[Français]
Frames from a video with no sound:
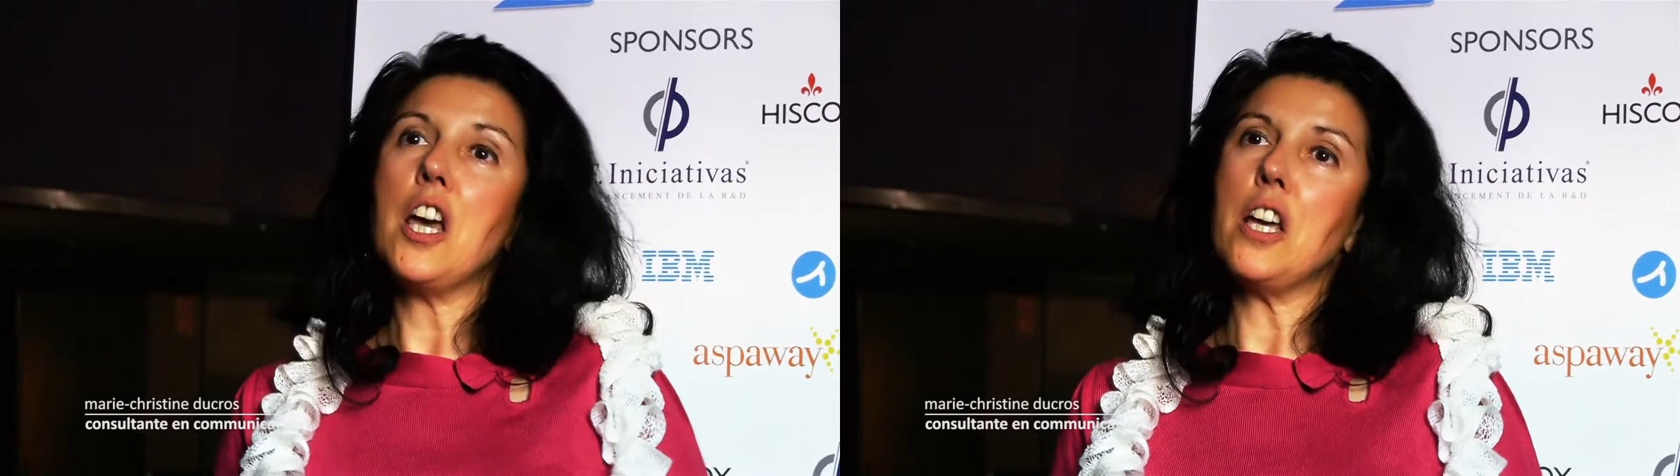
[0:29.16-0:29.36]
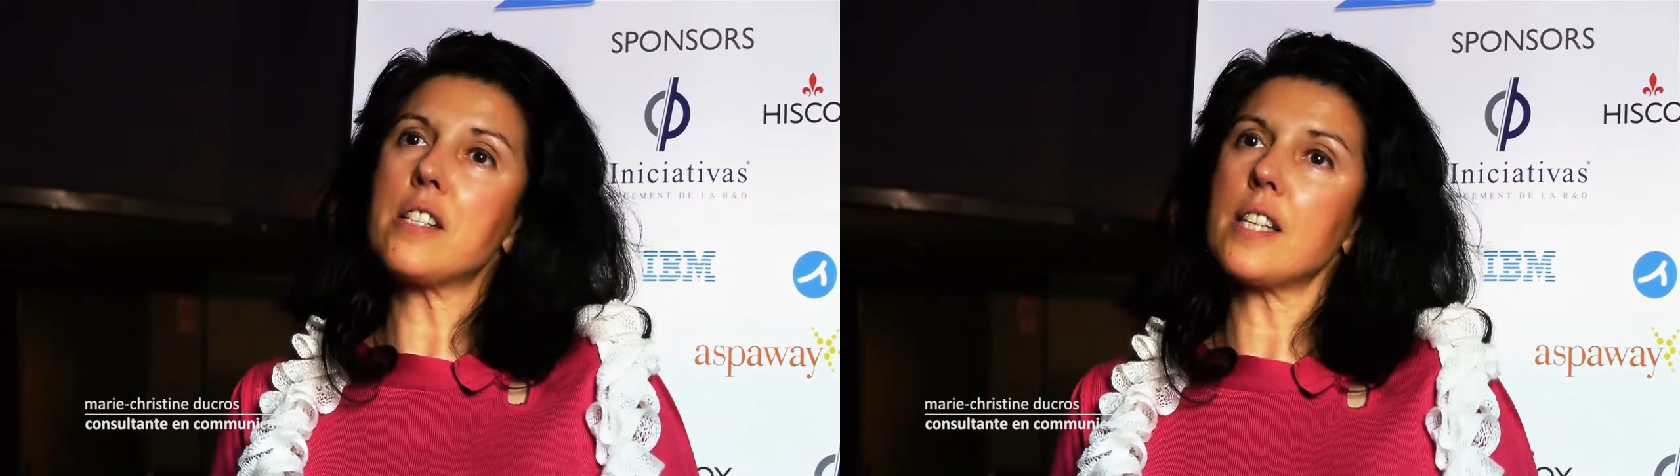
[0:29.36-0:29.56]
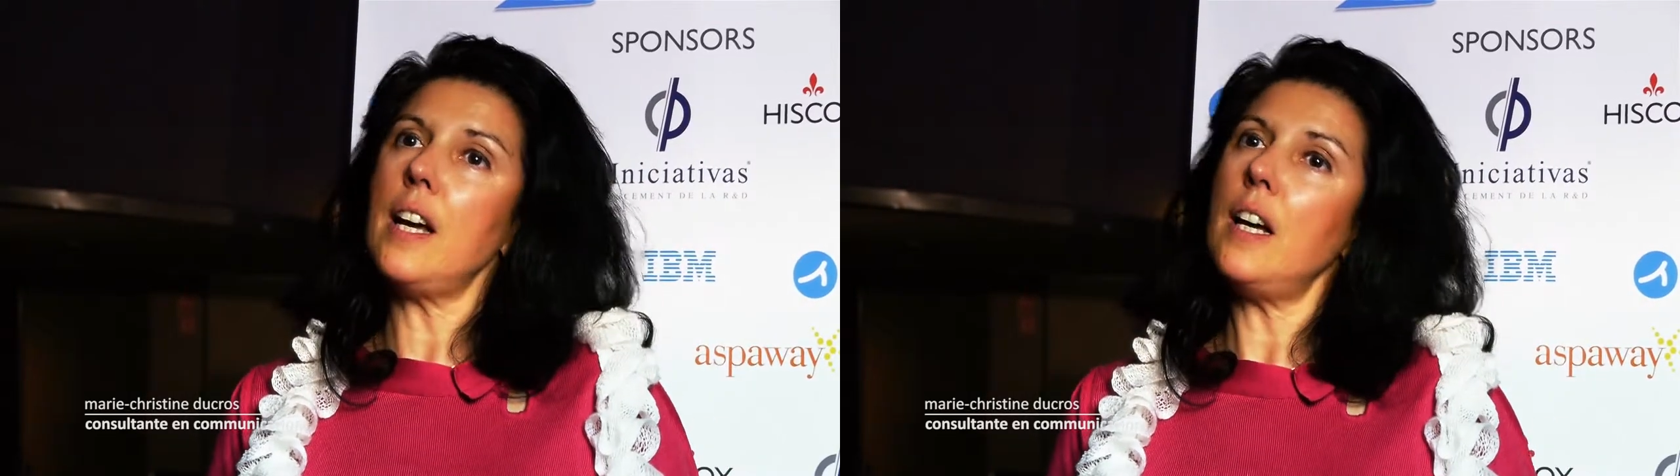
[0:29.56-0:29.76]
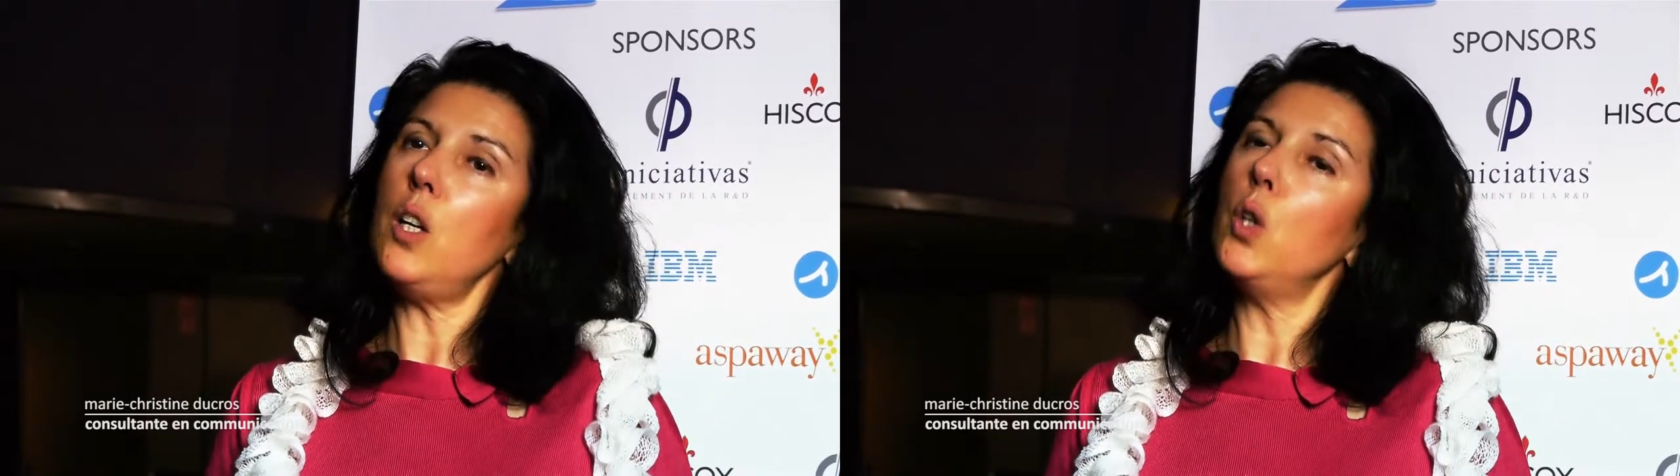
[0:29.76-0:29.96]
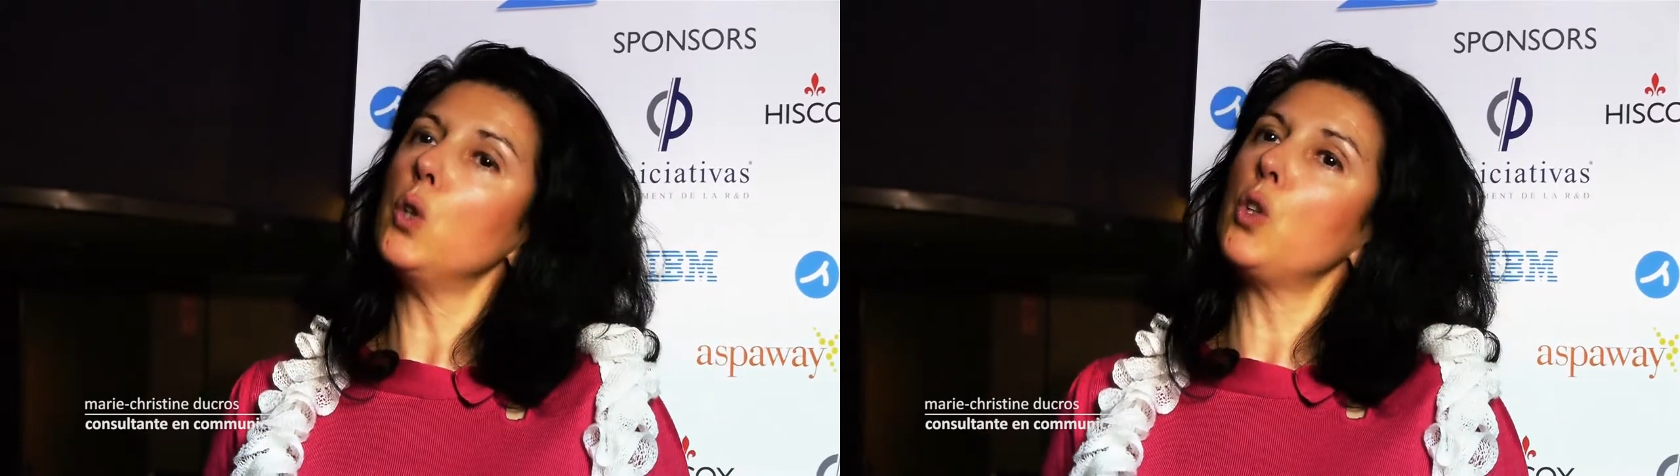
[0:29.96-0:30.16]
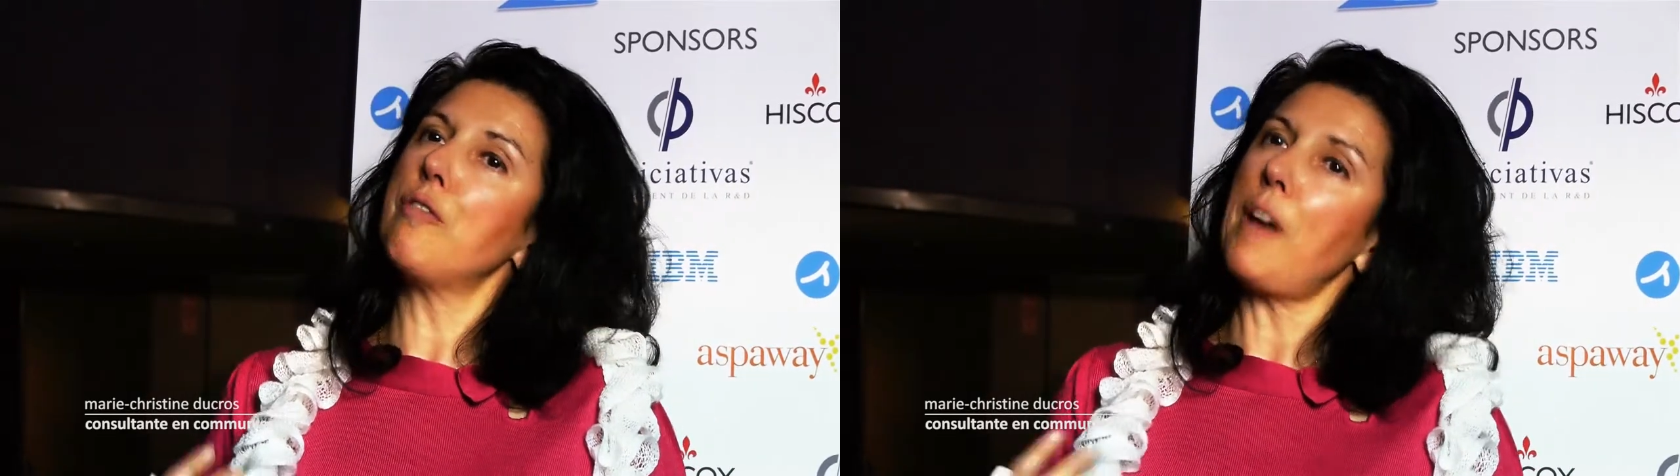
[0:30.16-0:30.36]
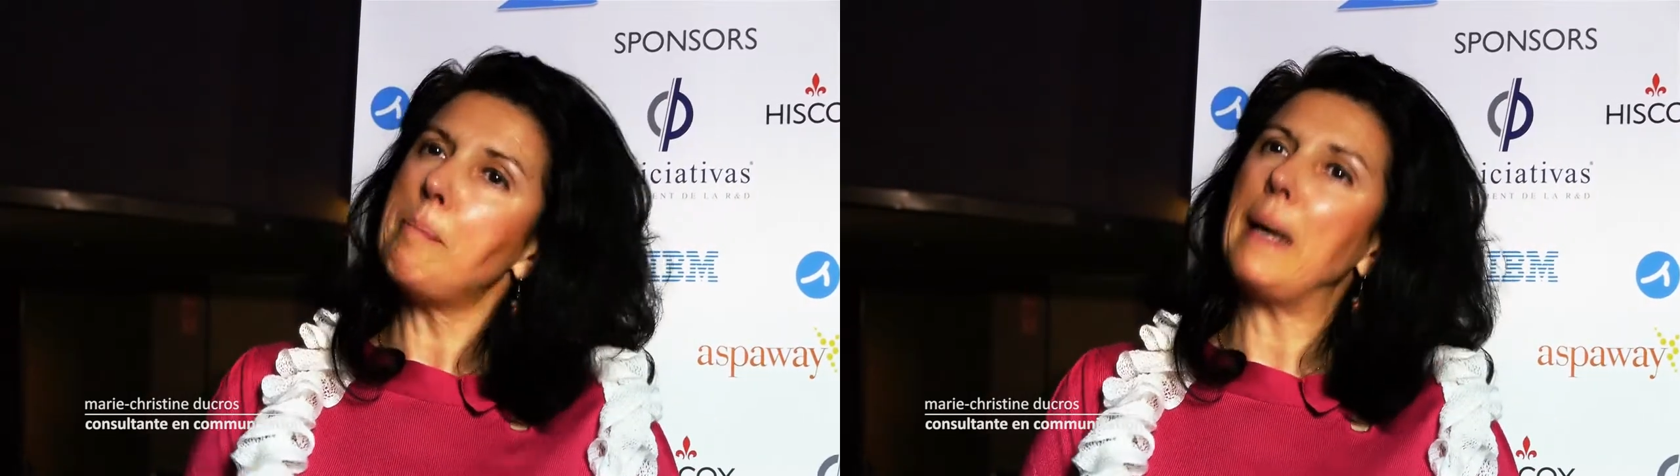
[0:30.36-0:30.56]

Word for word: et ça, euh, de faire